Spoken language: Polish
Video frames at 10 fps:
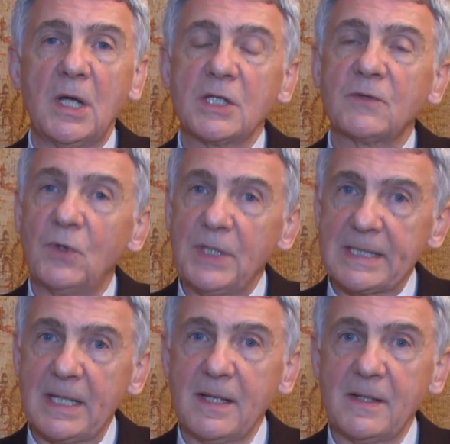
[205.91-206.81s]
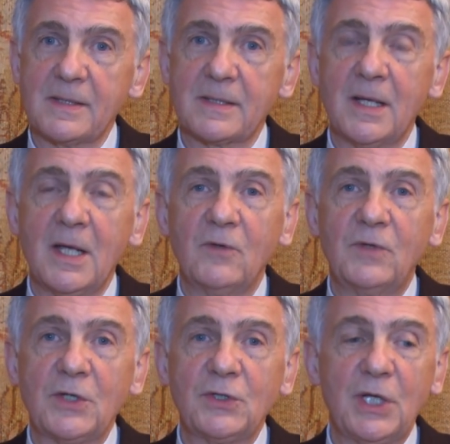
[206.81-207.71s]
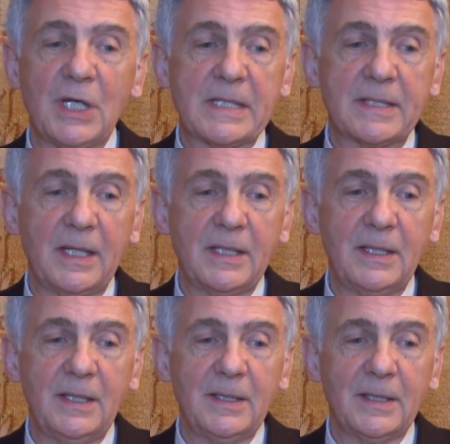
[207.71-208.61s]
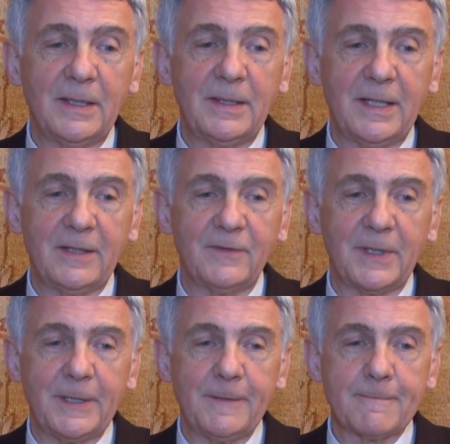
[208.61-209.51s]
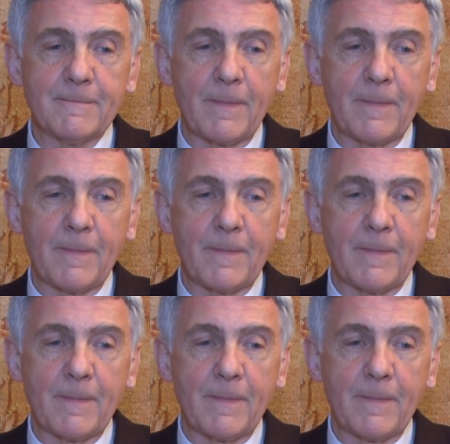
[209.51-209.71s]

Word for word: swój sens właśnie z ręki lewej.